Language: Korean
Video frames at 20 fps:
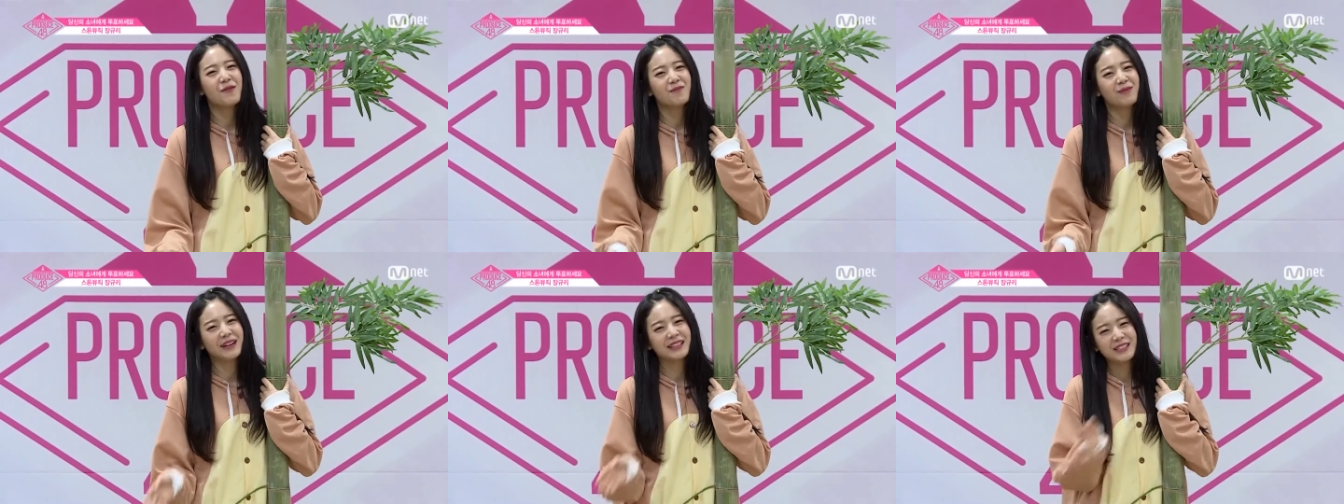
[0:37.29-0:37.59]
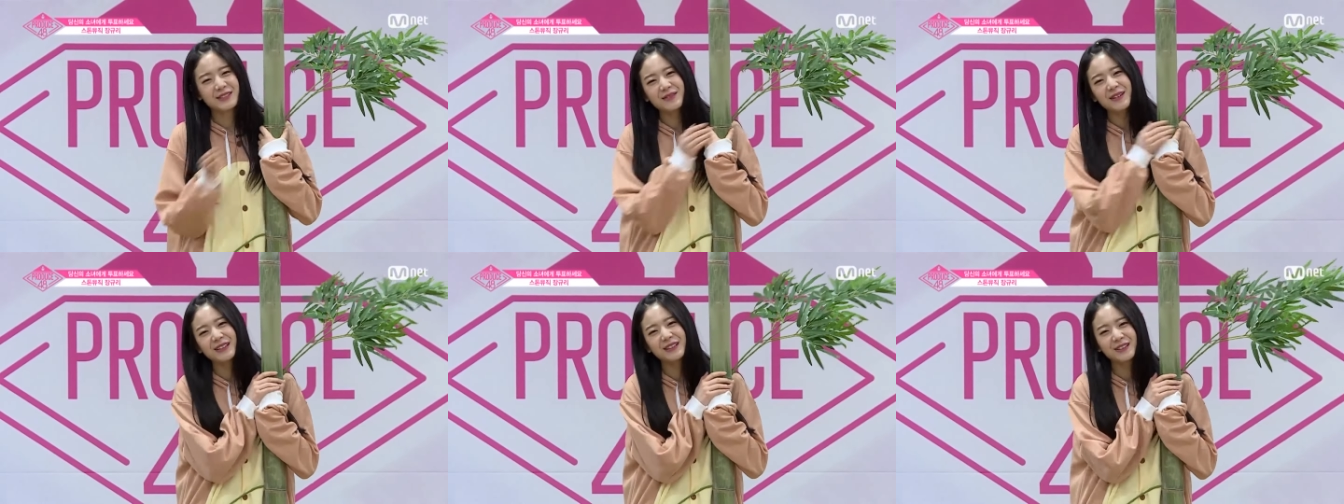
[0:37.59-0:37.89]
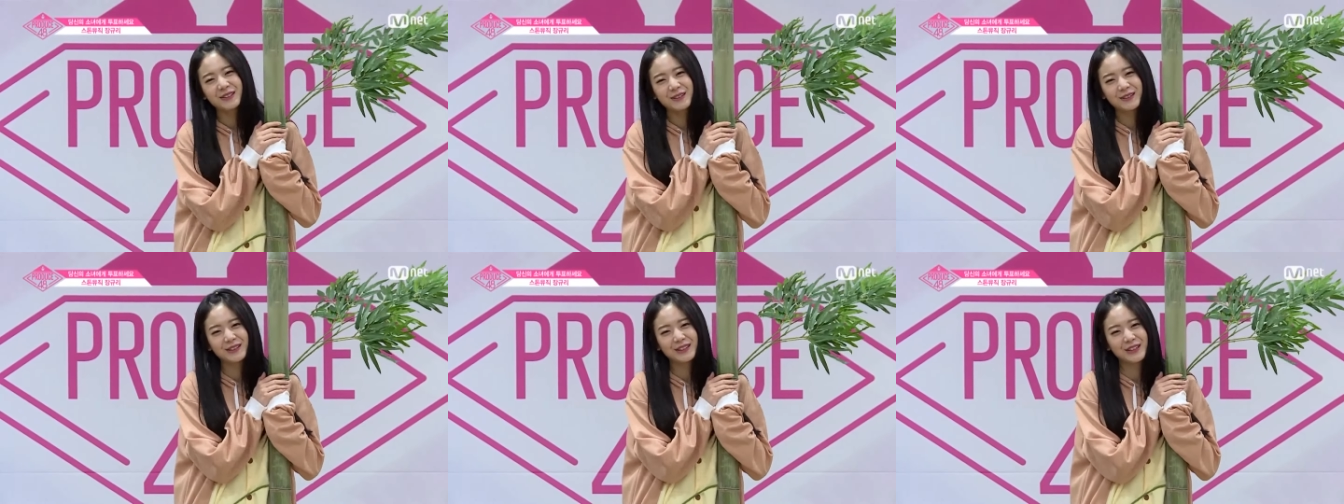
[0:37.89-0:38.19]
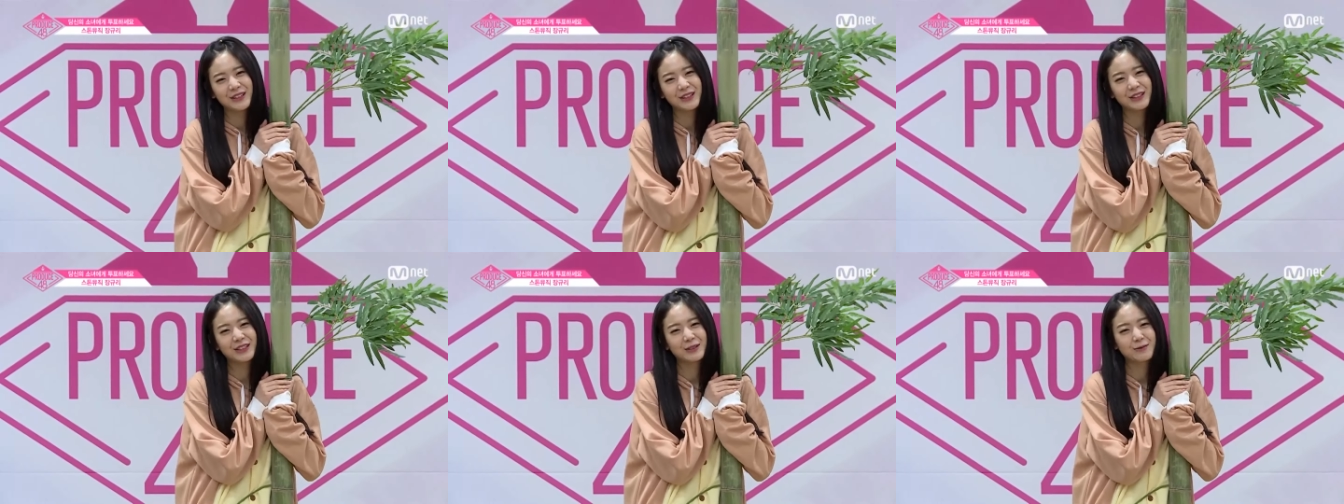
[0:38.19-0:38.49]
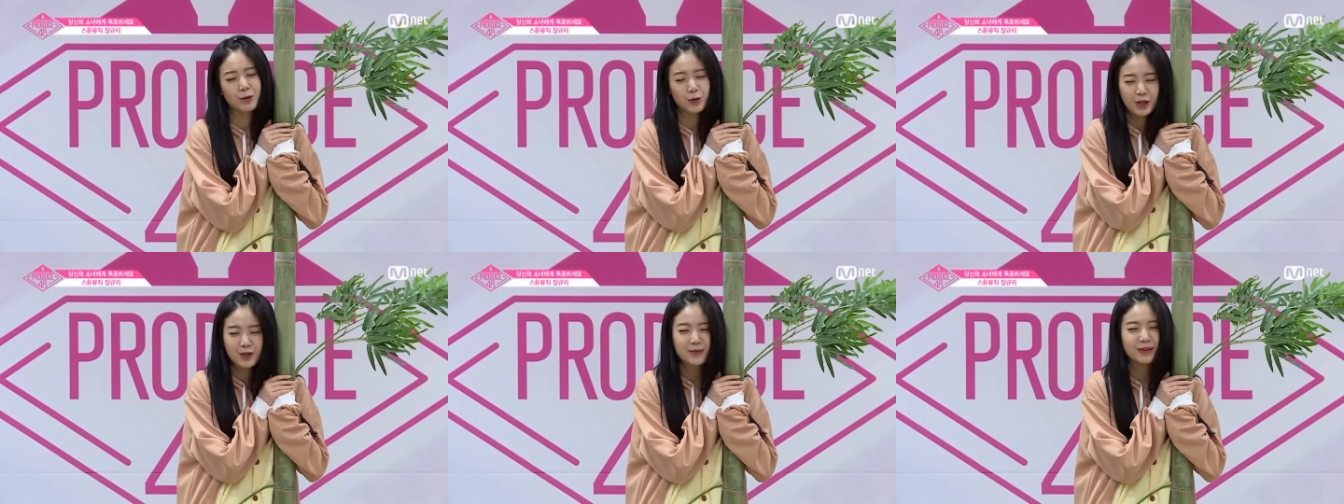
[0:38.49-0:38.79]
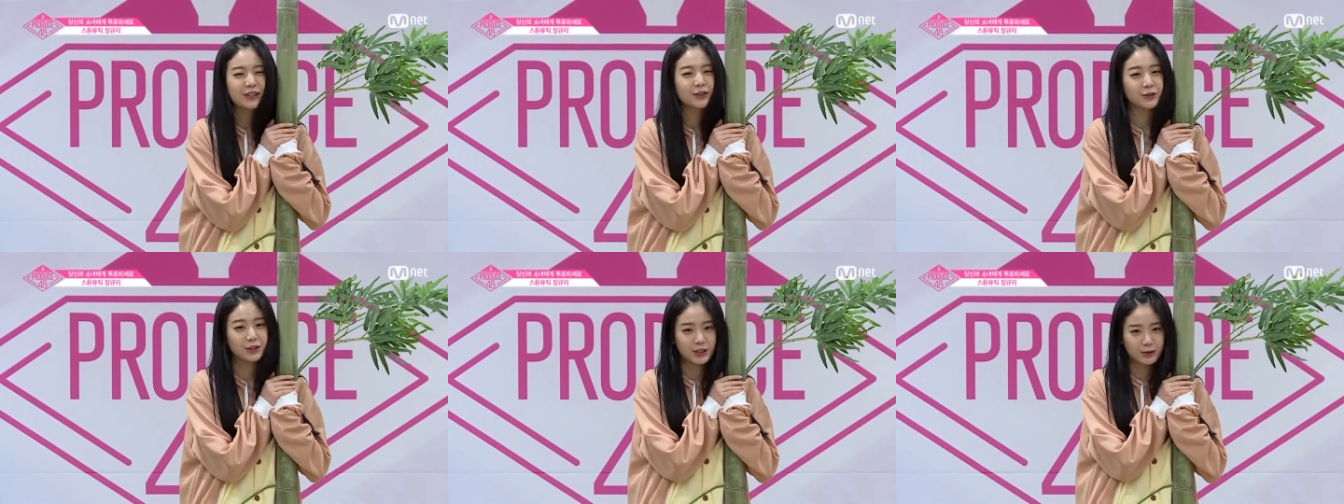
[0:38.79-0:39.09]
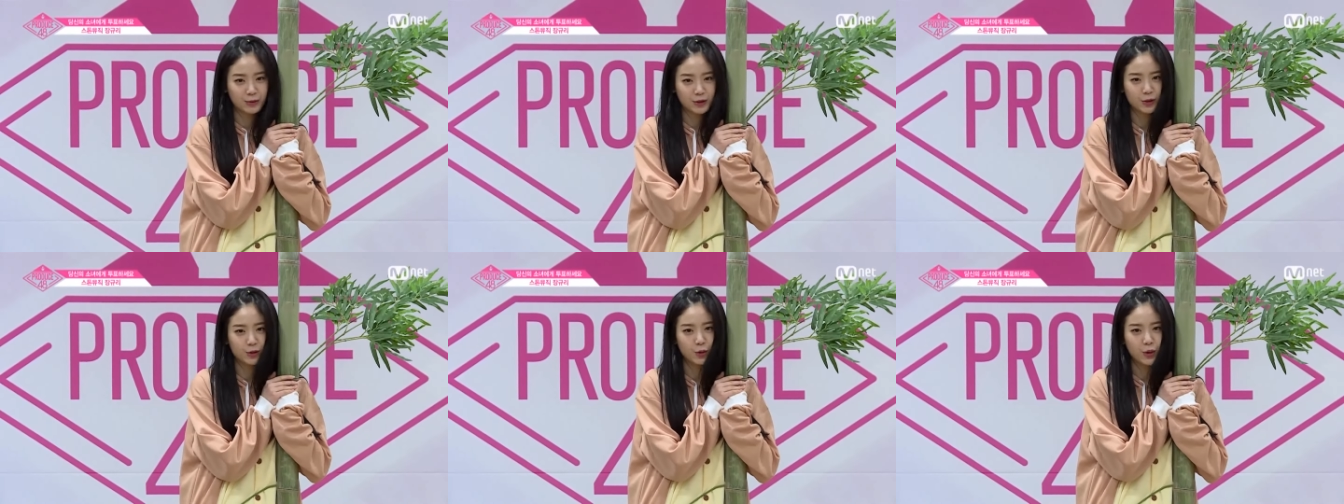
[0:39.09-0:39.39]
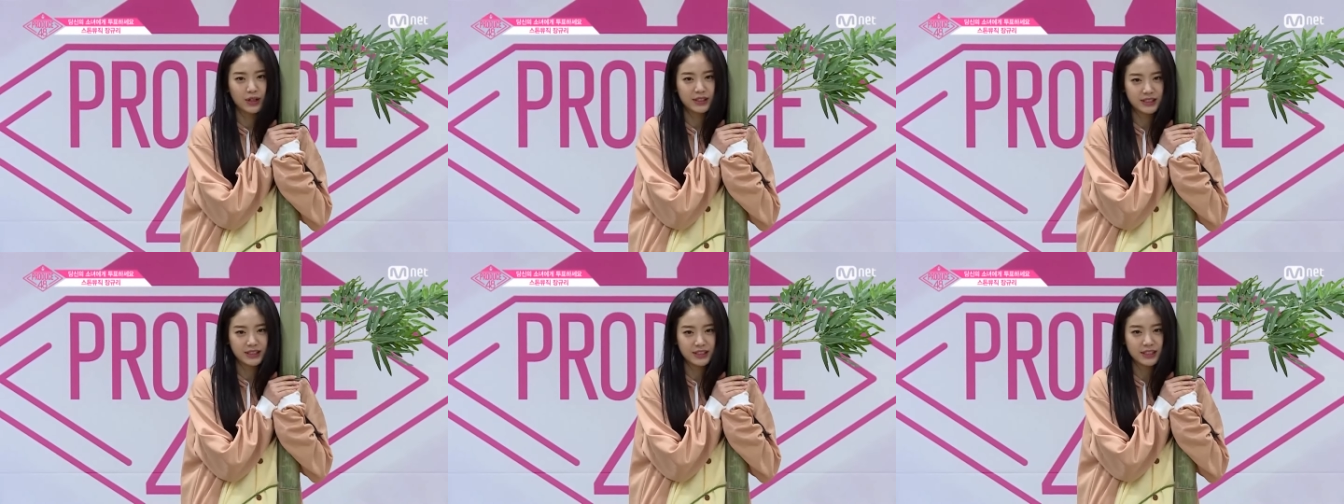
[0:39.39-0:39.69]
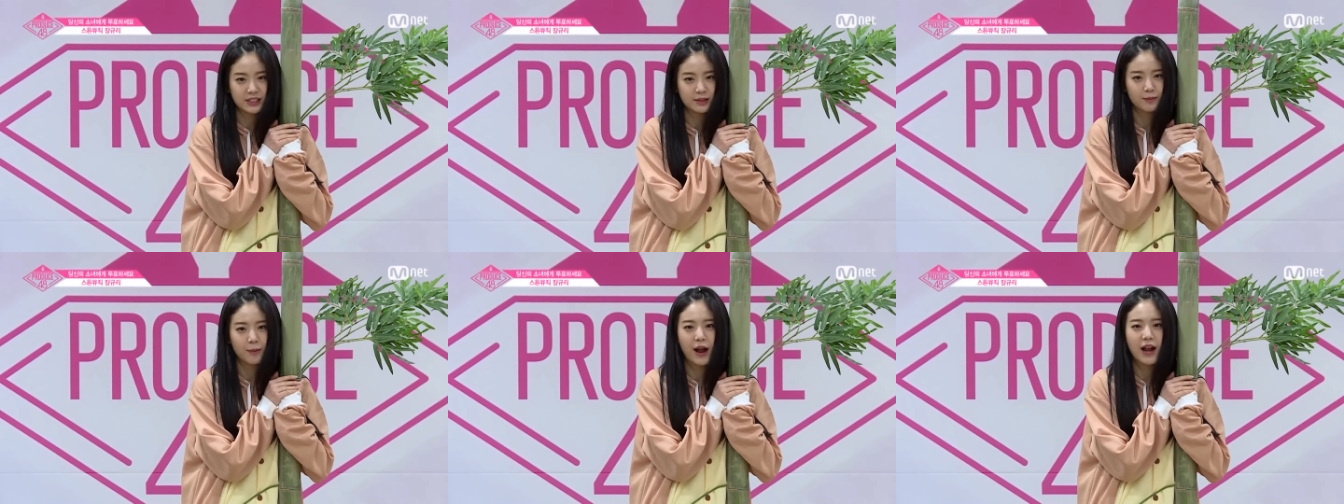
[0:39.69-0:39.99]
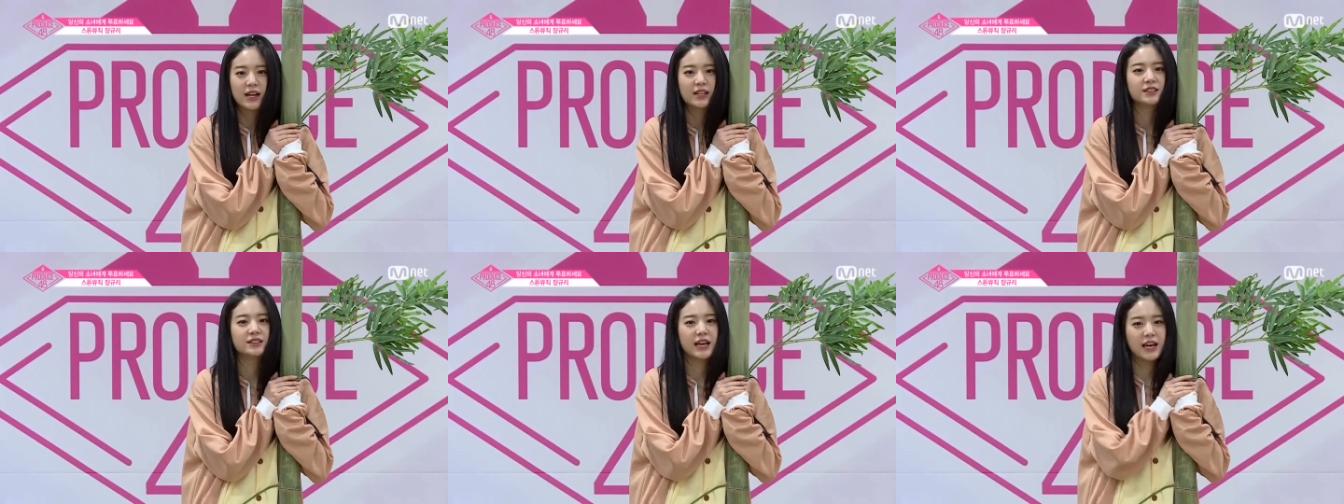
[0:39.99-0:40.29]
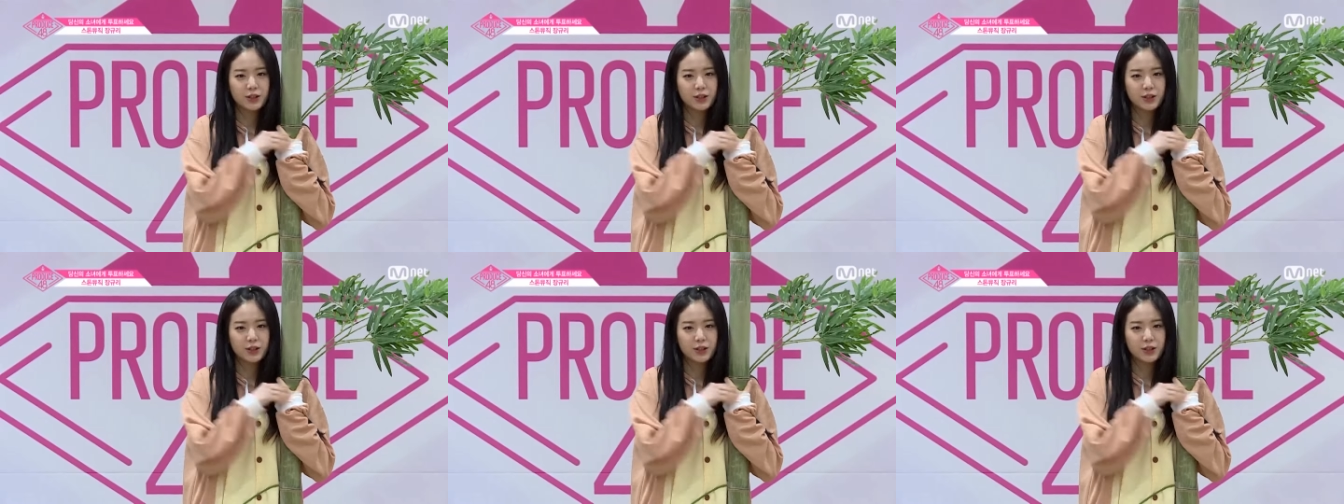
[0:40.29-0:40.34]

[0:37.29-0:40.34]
마지막으로 저는 보기만 해도 기분이 좋아지는 밝은